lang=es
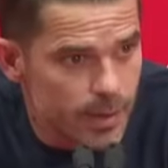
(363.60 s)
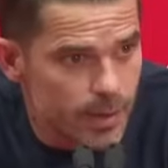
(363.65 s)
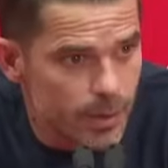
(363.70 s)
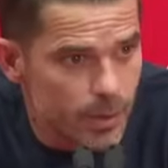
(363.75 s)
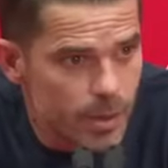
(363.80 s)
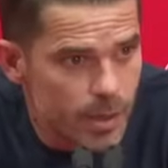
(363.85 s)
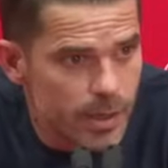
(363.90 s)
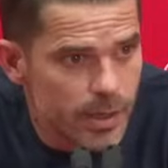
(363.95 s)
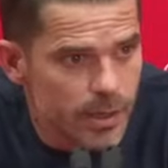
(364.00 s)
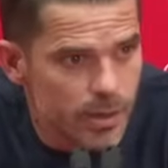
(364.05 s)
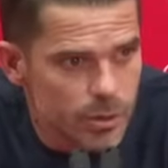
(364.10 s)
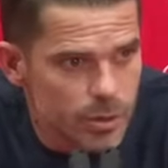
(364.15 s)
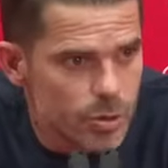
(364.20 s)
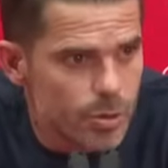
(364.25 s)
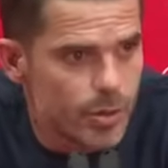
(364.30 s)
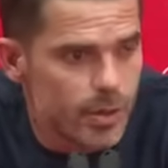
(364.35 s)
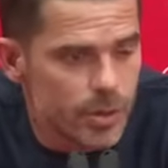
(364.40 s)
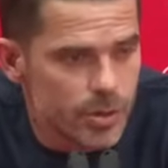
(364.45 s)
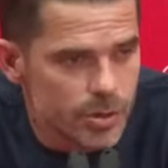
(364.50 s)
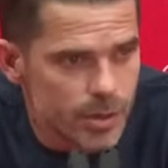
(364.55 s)
de buscar y con
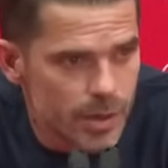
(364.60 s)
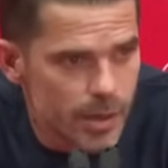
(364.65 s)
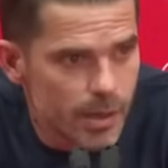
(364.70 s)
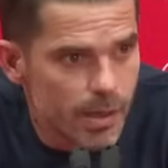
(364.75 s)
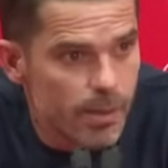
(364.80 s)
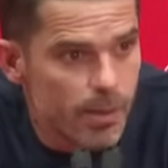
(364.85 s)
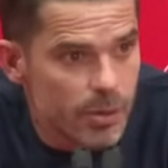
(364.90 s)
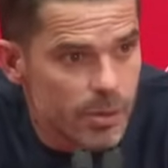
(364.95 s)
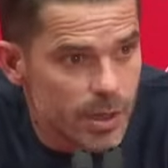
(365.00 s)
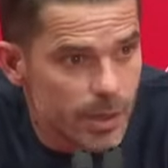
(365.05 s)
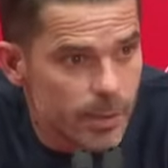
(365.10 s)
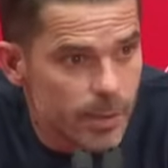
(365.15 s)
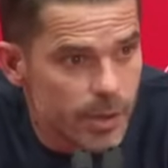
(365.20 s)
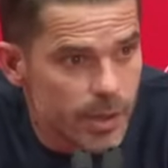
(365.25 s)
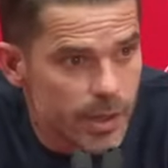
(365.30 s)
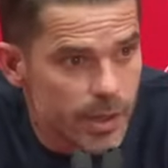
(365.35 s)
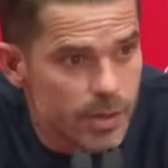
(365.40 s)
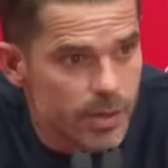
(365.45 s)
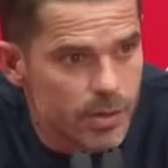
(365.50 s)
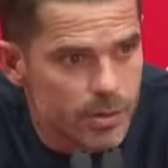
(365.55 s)
su velocidad íbamos a
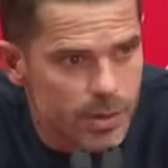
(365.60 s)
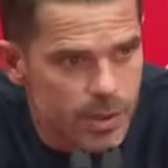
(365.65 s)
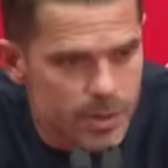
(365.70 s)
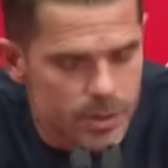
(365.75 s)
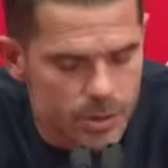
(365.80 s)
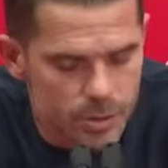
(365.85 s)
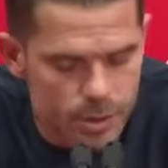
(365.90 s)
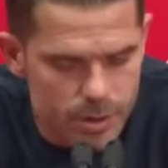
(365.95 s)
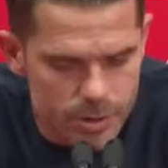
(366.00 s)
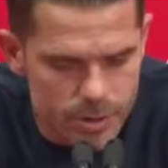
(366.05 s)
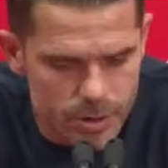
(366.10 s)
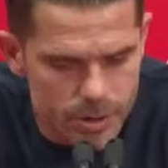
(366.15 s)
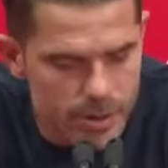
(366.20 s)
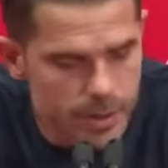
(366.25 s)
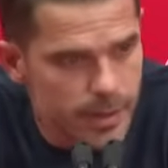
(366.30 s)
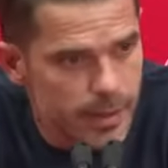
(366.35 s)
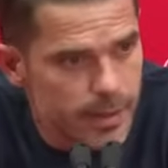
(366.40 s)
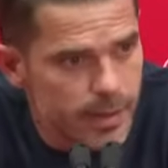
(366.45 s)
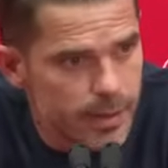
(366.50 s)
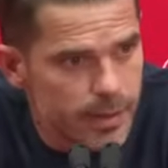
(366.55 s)
poder encontrar situaciones
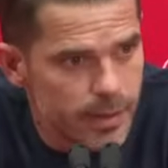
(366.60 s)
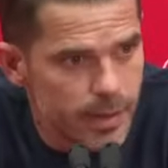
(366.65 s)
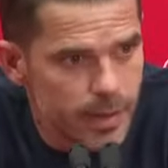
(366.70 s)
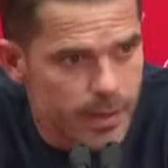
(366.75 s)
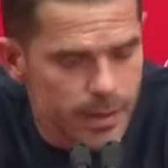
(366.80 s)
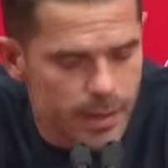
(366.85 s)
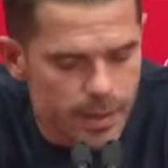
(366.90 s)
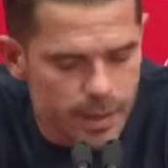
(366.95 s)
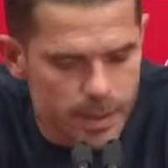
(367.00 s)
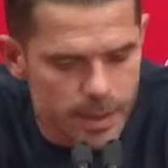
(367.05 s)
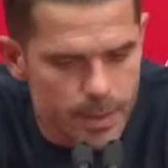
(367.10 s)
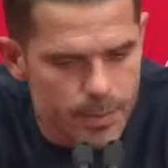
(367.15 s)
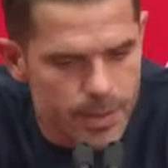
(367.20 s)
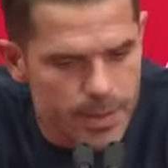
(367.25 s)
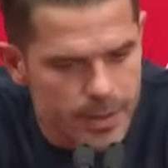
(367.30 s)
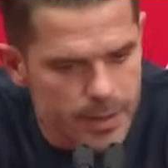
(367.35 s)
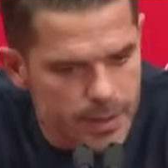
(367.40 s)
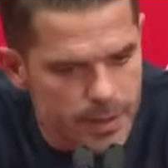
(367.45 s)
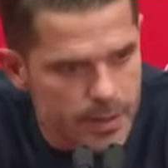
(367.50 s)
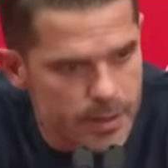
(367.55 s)
de, ataque y a
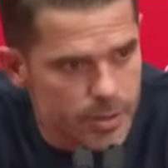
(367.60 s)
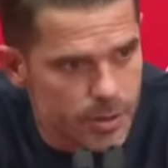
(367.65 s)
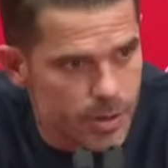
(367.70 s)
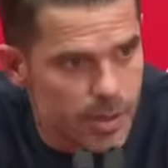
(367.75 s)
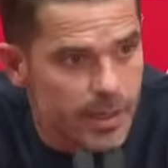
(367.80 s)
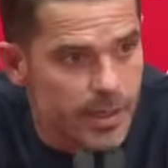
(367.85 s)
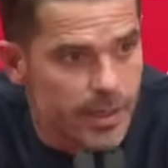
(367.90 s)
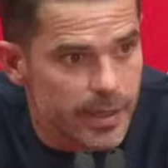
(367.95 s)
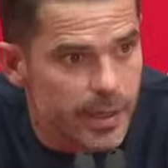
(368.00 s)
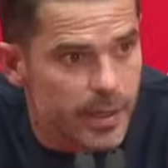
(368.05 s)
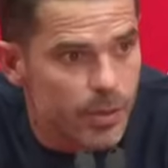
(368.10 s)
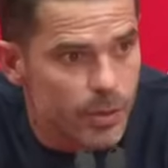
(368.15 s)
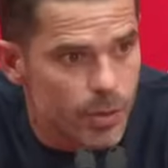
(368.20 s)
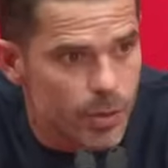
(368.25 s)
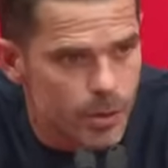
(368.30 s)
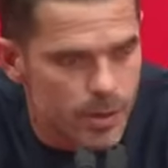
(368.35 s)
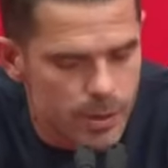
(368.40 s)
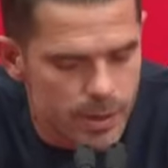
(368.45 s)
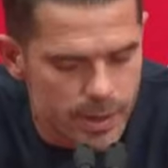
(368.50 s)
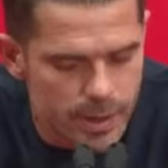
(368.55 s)
partir de eso generar un
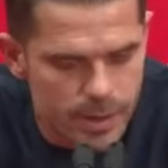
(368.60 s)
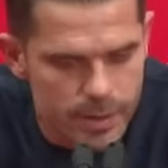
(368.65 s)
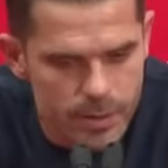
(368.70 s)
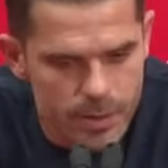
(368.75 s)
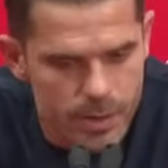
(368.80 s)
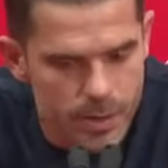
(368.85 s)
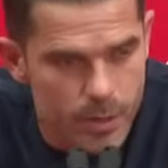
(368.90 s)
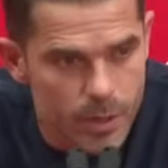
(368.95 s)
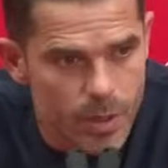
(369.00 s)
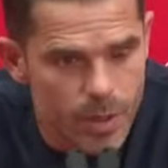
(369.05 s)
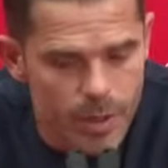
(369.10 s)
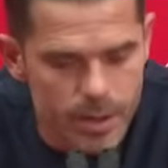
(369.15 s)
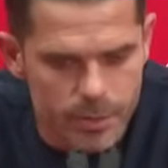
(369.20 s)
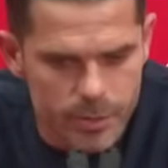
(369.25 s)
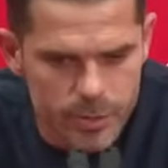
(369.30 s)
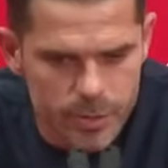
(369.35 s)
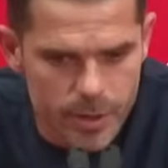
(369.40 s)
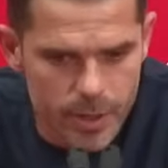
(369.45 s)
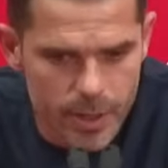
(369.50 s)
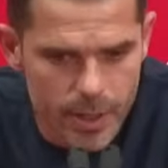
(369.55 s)
gol, que era lo que
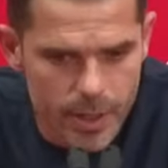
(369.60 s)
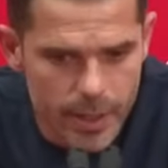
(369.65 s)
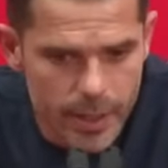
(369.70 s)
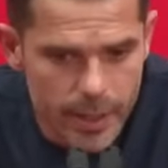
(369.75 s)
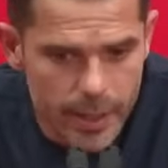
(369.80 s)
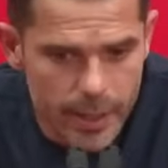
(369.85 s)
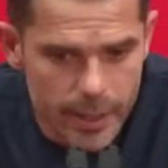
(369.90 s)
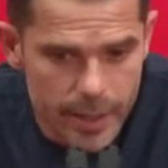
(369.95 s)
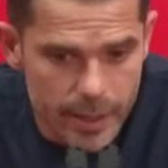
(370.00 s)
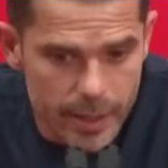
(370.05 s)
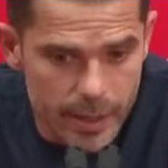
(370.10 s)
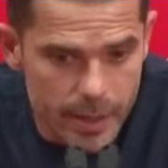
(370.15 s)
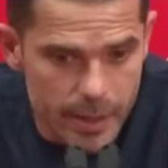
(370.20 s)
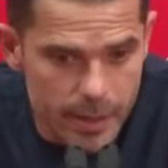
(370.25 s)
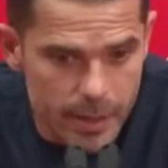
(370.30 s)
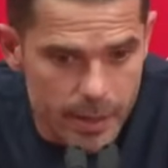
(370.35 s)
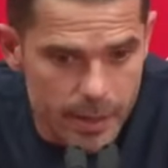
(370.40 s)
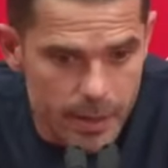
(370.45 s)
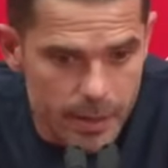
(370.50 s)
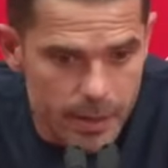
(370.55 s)
buscábamos.
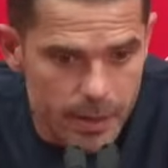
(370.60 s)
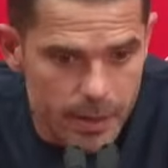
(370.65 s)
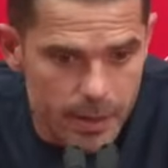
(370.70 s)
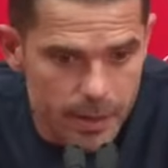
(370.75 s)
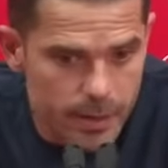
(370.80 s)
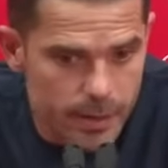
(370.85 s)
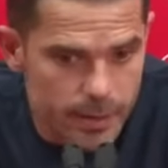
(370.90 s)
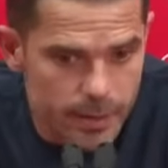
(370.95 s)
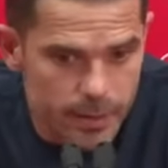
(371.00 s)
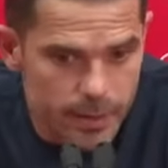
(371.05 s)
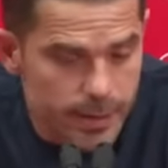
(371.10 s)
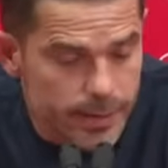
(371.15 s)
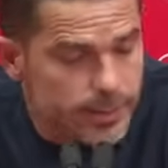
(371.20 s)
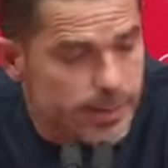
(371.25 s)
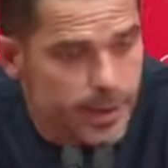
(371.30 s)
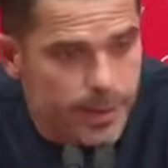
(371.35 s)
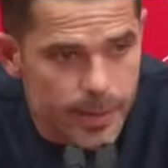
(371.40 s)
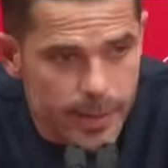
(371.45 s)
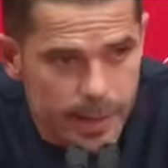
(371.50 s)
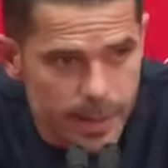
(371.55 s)
Y, nada,
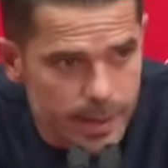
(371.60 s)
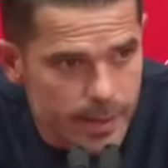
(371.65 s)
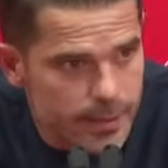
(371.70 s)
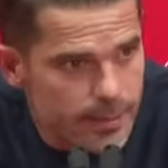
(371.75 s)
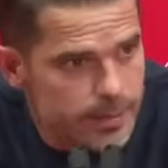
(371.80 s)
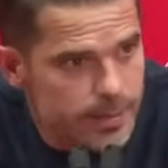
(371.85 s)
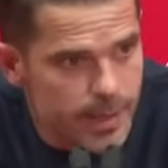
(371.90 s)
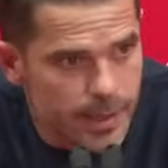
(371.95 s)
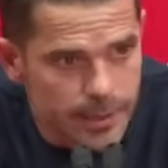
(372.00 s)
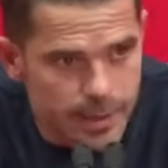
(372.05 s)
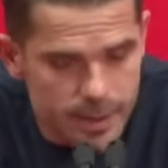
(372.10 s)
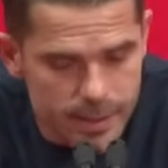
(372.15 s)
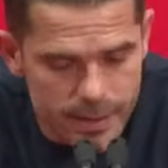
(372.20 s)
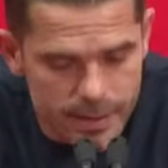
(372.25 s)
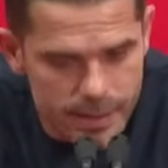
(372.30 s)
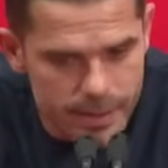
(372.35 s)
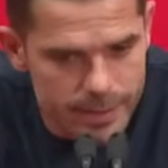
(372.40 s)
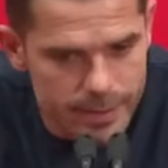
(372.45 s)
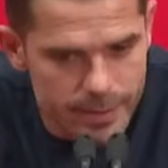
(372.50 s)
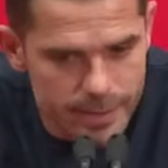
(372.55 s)
trabajar, tratar
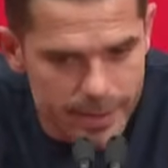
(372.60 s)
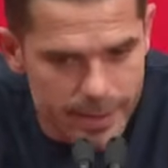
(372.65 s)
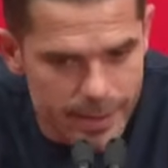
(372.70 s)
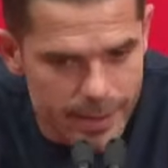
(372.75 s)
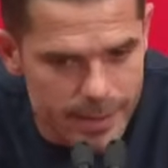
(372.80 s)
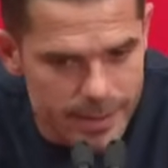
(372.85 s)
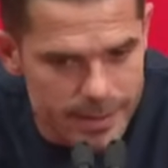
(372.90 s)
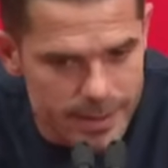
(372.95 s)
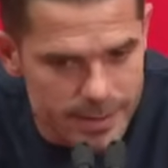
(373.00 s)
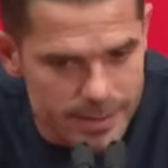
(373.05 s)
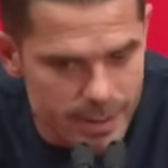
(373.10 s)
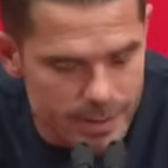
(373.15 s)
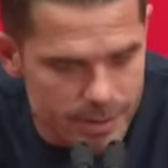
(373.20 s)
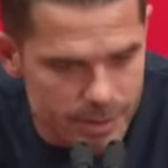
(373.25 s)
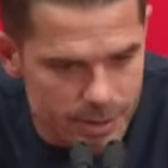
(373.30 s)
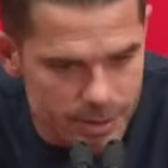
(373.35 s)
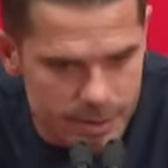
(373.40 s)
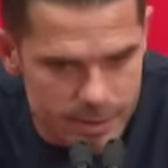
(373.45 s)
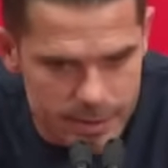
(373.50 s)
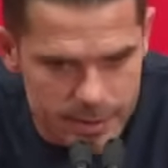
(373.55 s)
de, de que esas
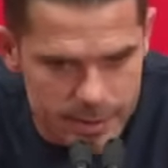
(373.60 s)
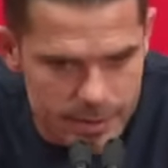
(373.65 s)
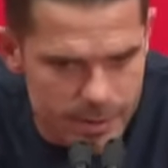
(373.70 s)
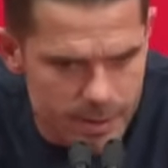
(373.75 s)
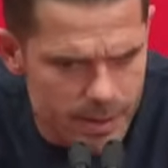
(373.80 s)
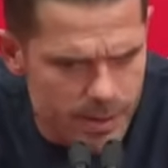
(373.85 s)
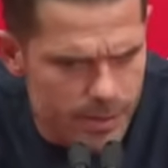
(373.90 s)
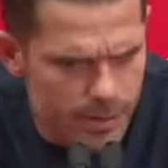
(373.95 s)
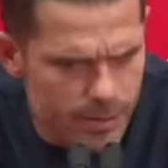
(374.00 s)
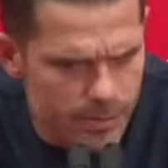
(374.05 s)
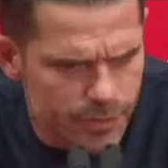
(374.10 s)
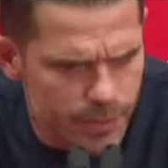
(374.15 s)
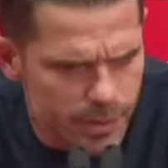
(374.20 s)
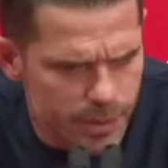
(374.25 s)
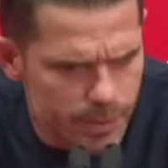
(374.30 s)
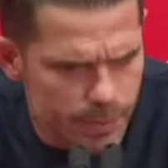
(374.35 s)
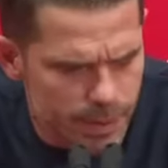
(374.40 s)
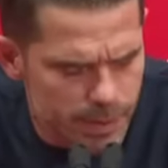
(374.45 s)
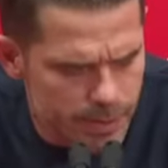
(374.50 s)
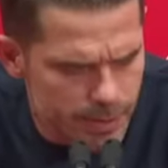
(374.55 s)
acciones, creo que fue en
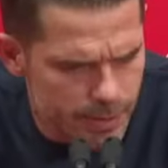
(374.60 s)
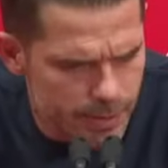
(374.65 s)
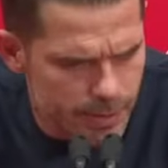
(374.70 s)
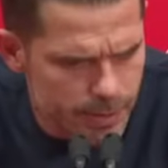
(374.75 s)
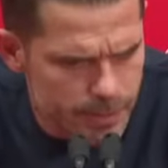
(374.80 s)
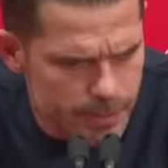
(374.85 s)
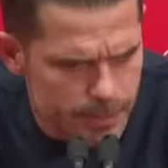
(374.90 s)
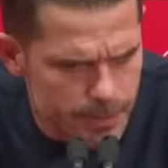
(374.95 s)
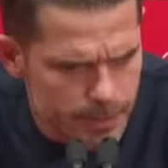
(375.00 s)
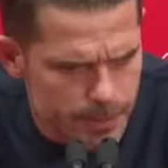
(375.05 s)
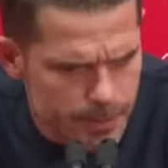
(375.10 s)
el partido.